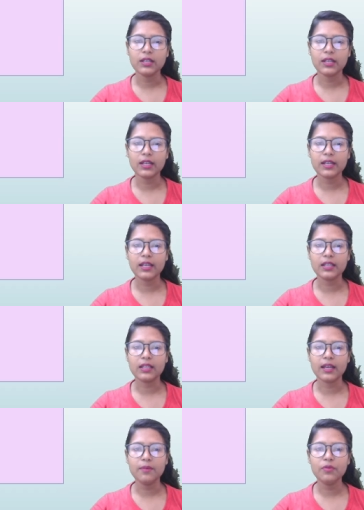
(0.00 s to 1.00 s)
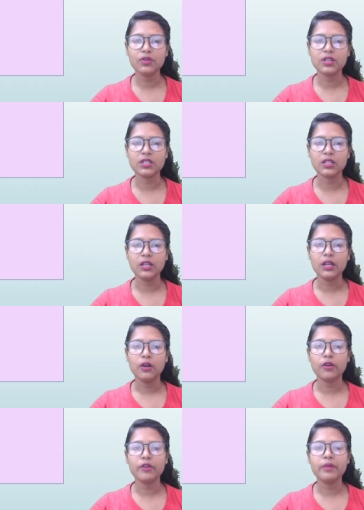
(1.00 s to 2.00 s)
क्या कहलाता है म्यूटाजीन
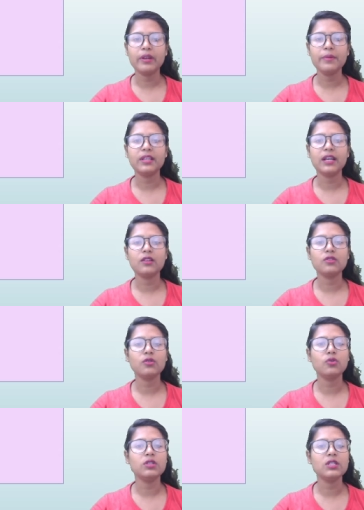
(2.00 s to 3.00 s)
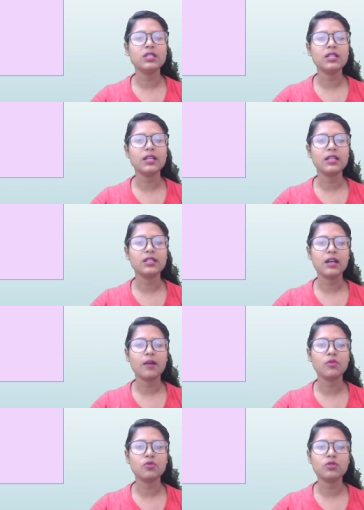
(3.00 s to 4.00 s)
और वही मैंने बताया था जो कोल्ची सीन है इसका
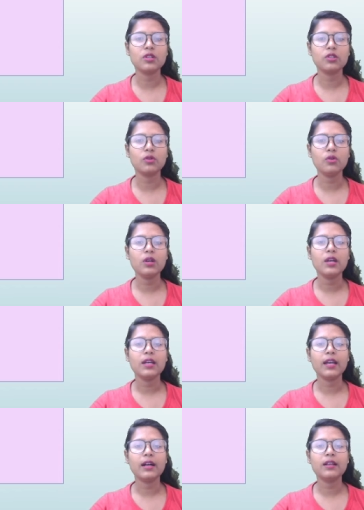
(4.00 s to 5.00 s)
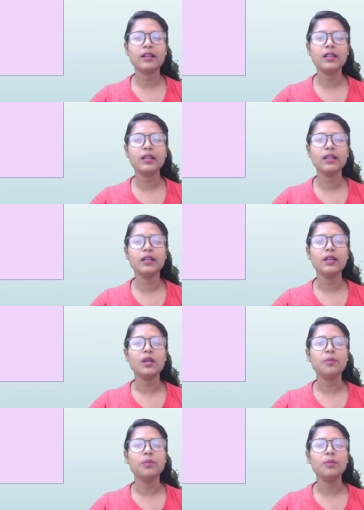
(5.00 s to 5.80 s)
आप यूज़ करते हो क्या करने के लिए